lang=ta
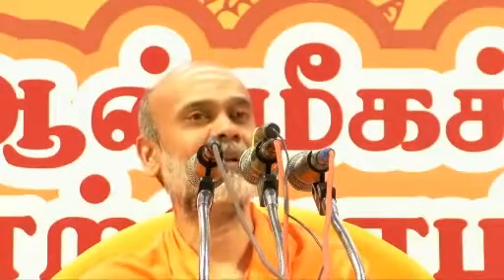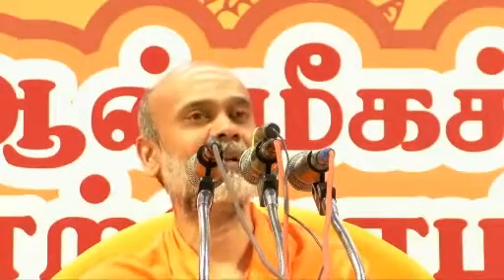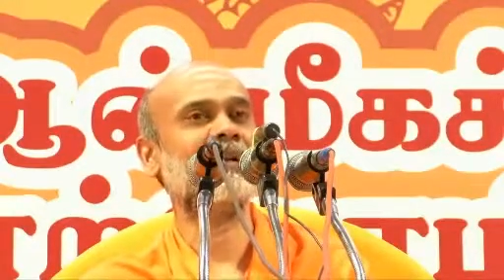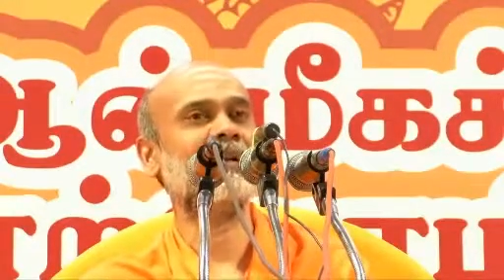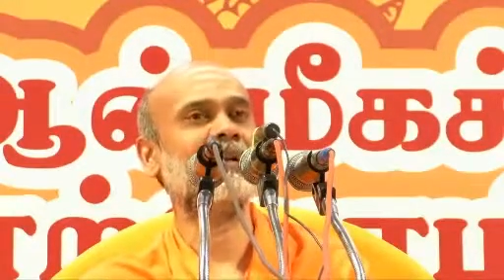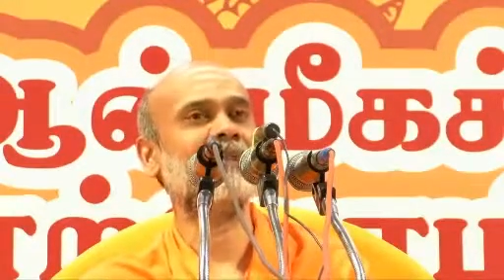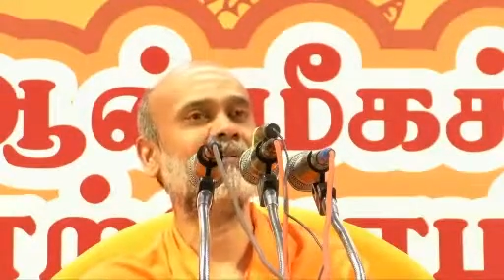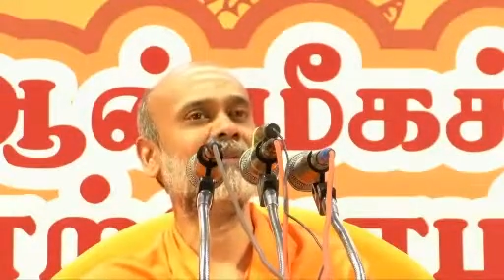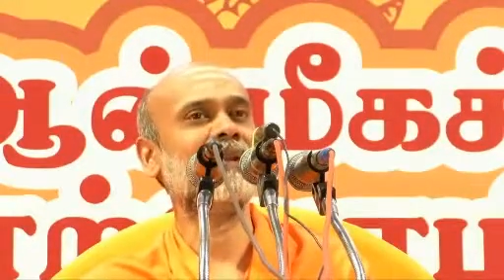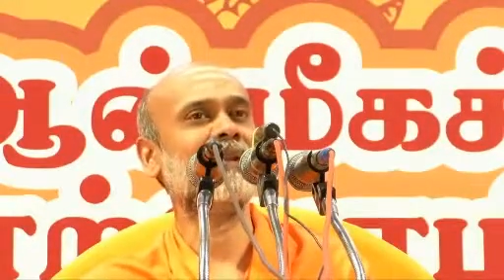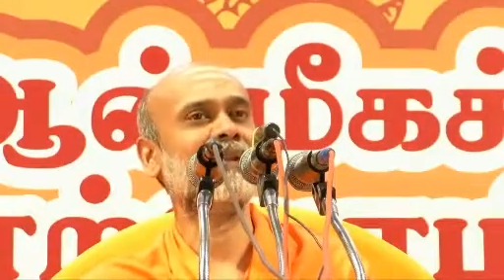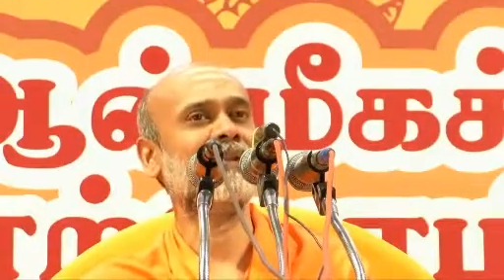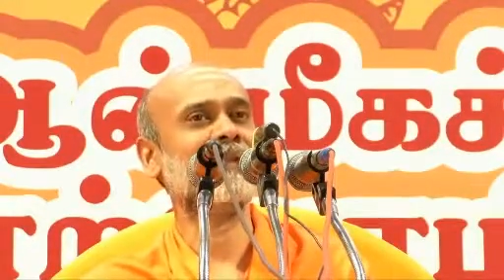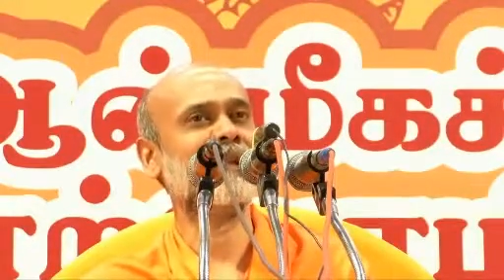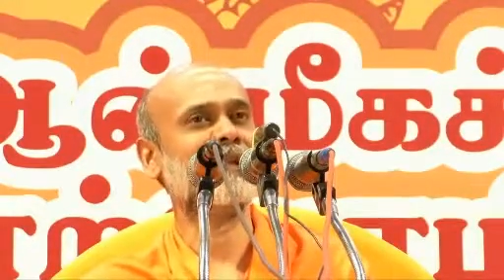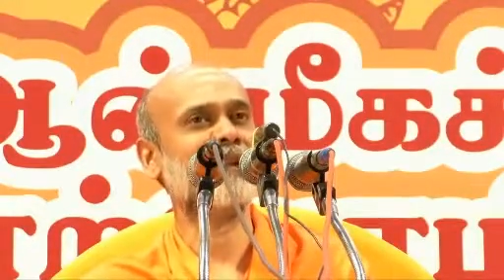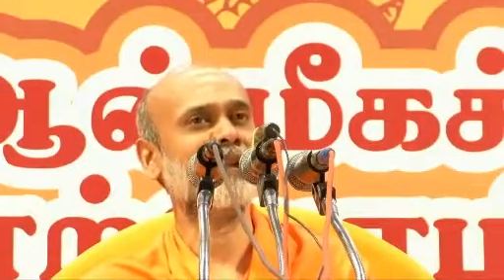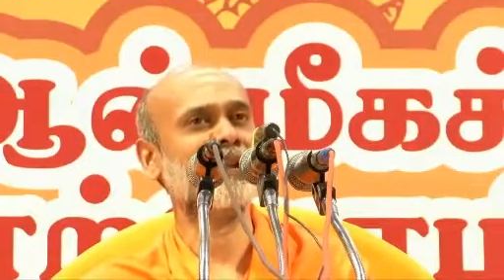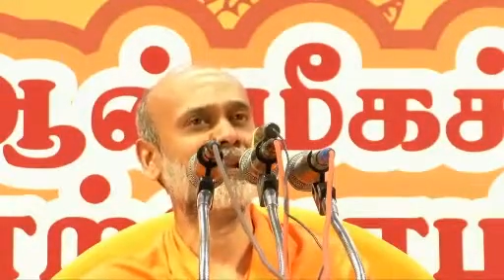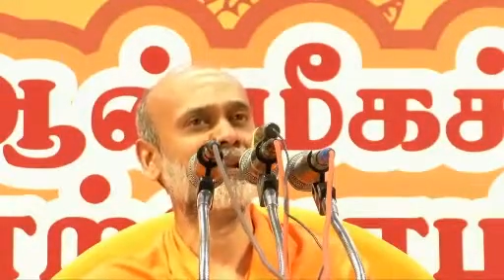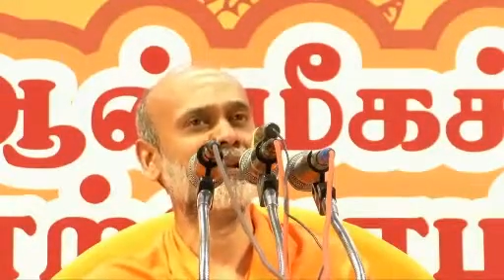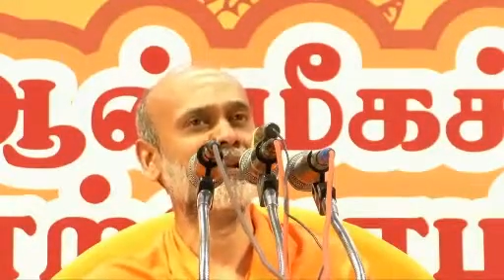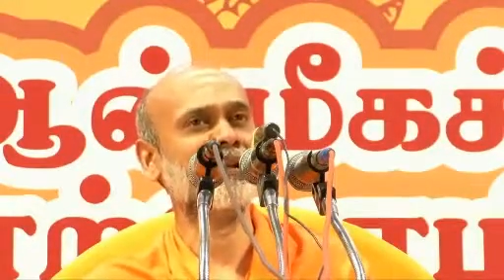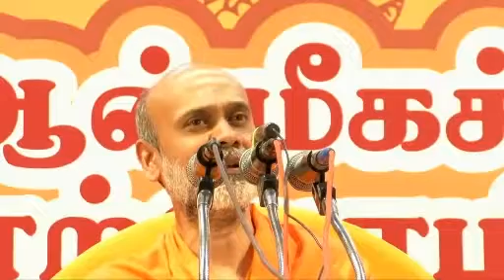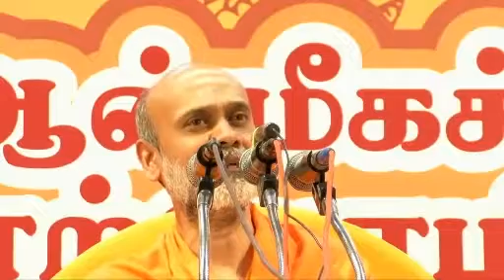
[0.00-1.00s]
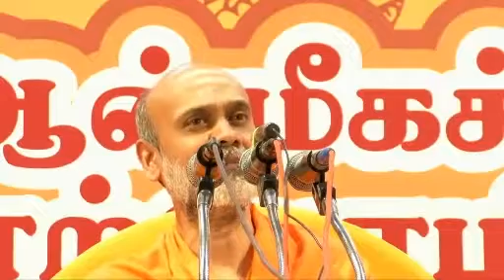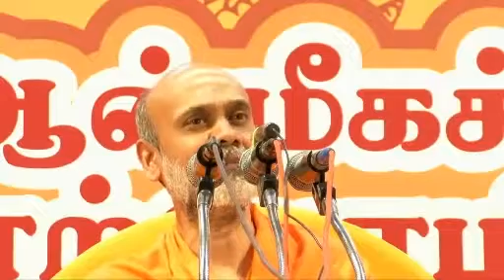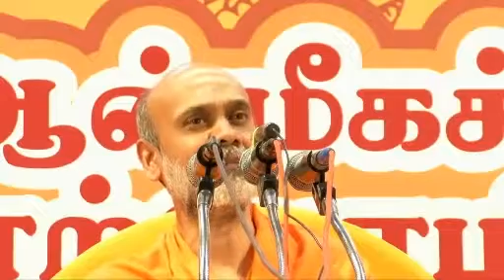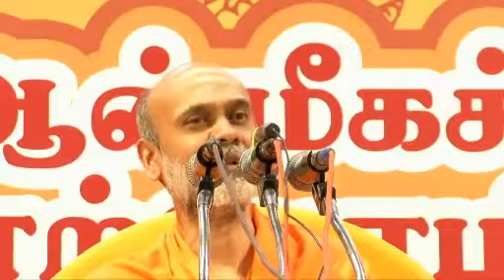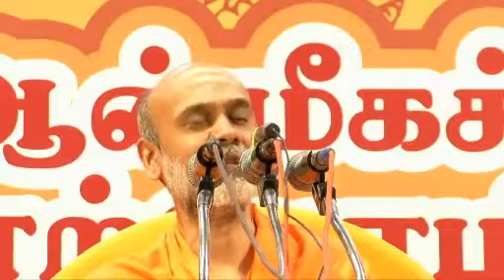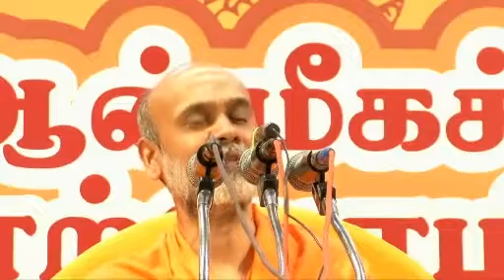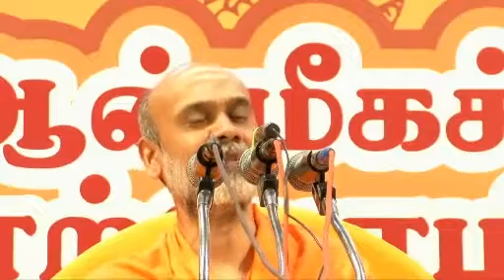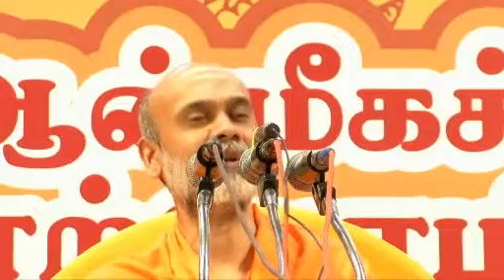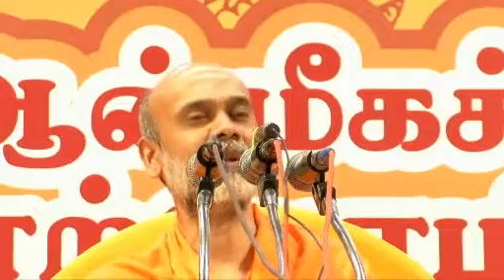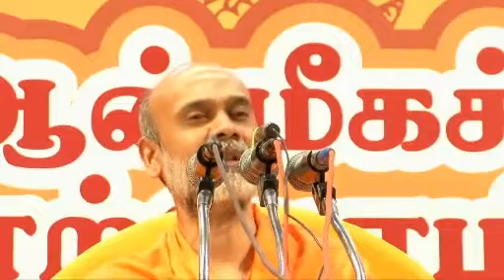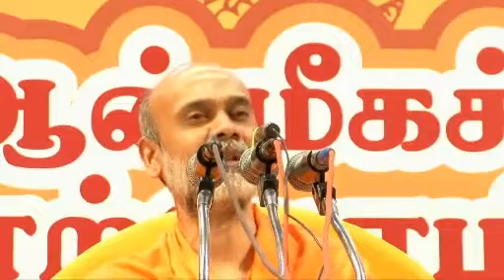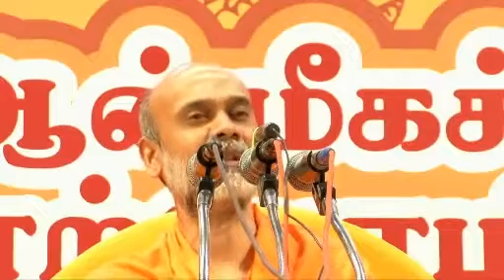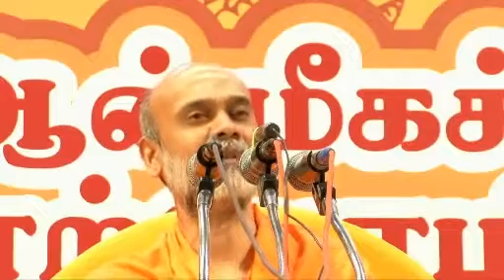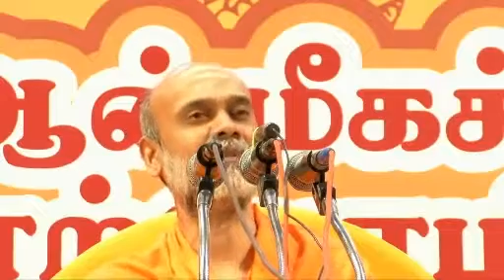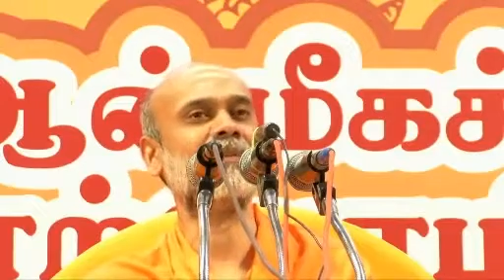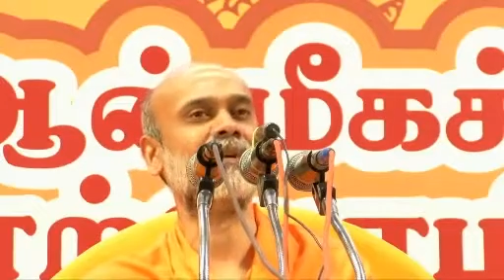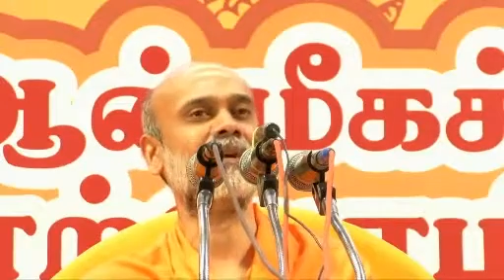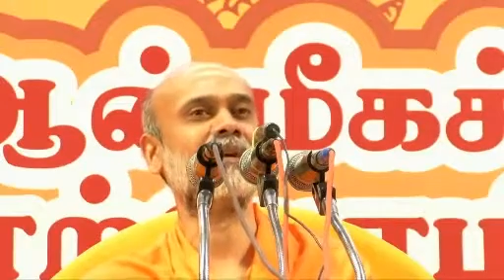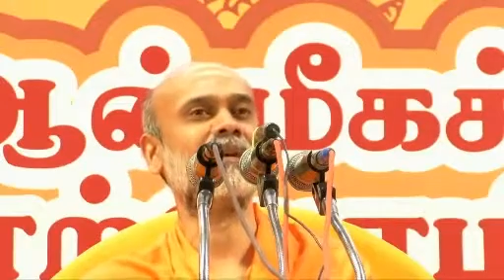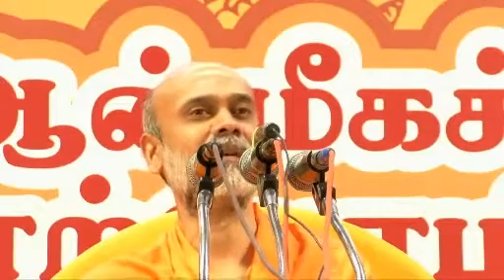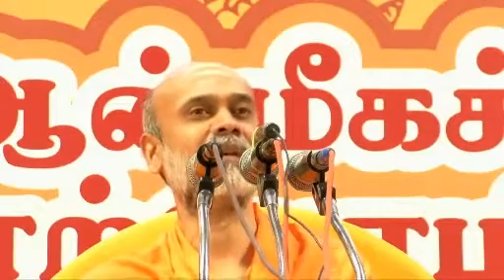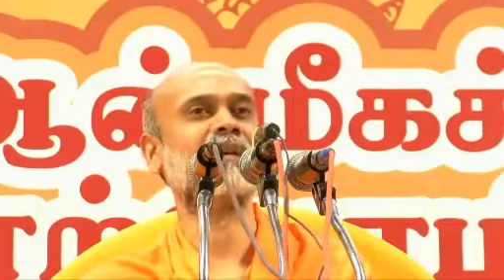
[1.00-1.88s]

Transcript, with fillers: பிறகு இவன் தன்னையும் ஹிம்சப்படுத்த